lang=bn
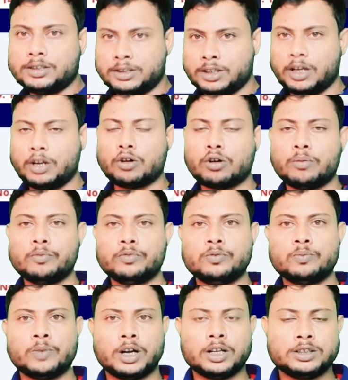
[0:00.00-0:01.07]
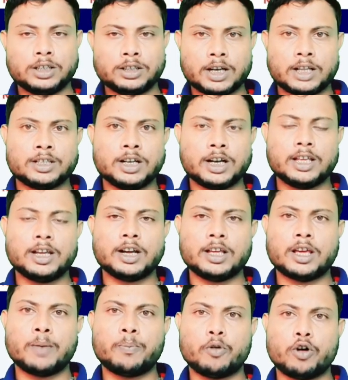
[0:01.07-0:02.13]
যেরকম মানে যেটা যেটা যেটা
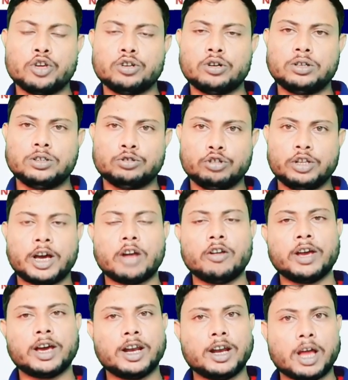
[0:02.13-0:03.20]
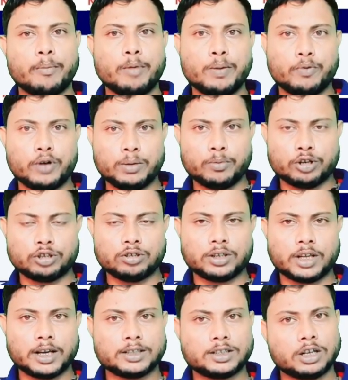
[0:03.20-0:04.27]
যার প্রয়োজন যদি কারো এখানে নামের পরিবর্তন
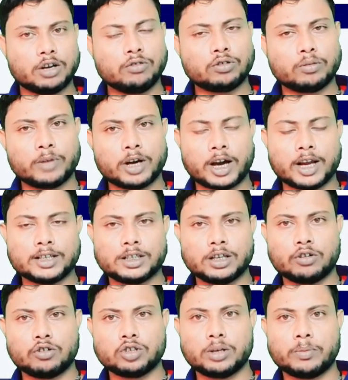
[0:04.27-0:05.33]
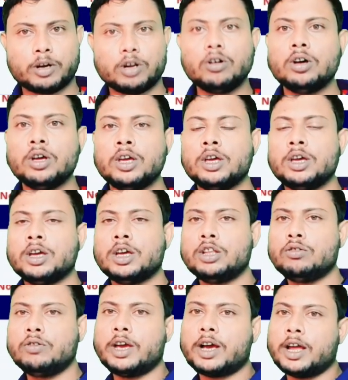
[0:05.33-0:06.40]
থাকে সেটাও তোমরা কারেকশন করতে পারো
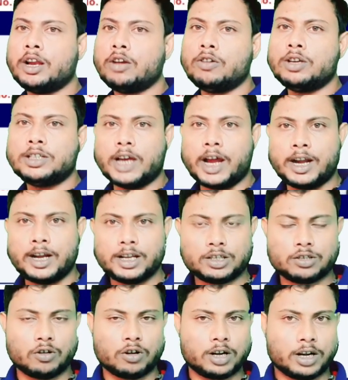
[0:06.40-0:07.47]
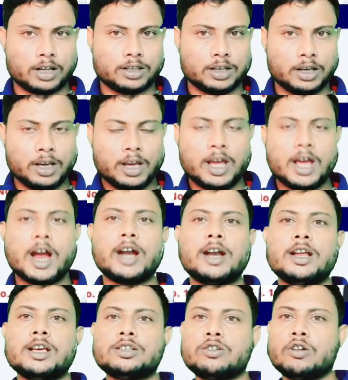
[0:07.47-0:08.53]
কিন্তু এখানে রয়েছে অ্যাড্রেস ঘরটাতে
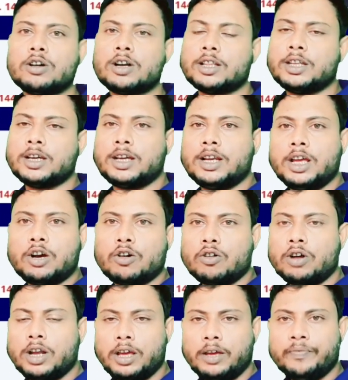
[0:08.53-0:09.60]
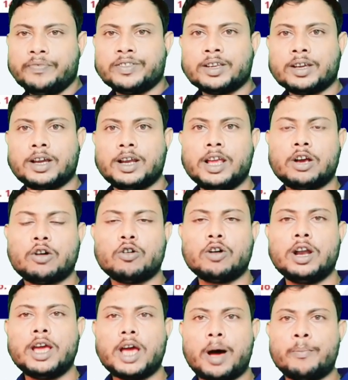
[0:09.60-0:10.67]
অ্যাড্রেস ঘরটাতে ক্লিক করলে ক্লিক
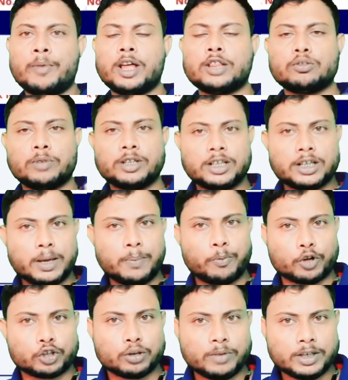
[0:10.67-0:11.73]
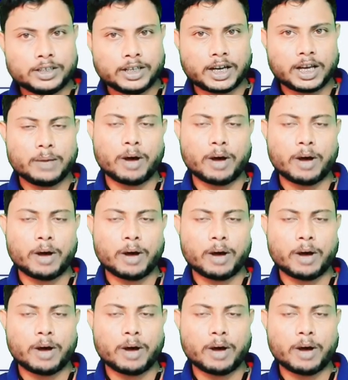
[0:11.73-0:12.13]
করলে আমরা তোমাদেরকে প্রথমে যেখানে